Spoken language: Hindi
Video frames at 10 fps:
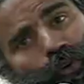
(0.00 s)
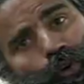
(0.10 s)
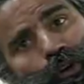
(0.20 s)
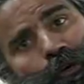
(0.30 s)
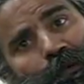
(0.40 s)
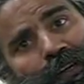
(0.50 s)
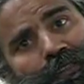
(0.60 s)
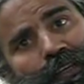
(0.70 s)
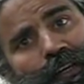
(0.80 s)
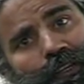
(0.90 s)
गोल्ड पर
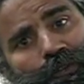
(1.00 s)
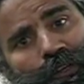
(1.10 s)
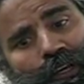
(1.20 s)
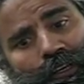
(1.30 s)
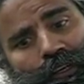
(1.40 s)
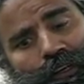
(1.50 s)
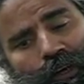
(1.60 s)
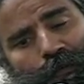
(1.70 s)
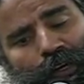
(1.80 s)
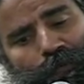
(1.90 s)
सारी दुनिया के
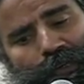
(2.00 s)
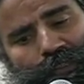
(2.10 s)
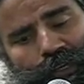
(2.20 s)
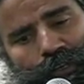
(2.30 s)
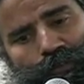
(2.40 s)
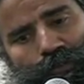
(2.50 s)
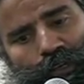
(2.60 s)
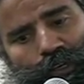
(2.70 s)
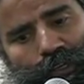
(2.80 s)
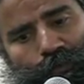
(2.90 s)
डायमंड पर सारी
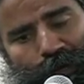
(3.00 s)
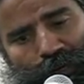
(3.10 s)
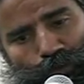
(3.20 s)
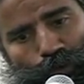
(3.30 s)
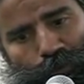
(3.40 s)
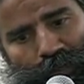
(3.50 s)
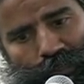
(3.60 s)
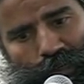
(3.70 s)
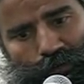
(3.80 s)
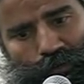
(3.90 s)
दुनिया के पेट्रोल पर
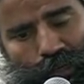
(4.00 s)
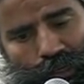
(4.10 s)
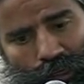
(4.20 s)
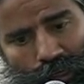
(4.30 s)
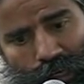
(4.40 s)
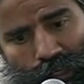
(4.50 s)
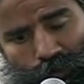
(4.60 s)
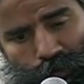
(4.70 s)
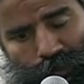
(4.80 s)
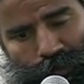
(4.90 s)
सारी दुनिया की गैस
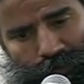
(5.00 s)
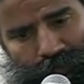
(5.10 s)
पर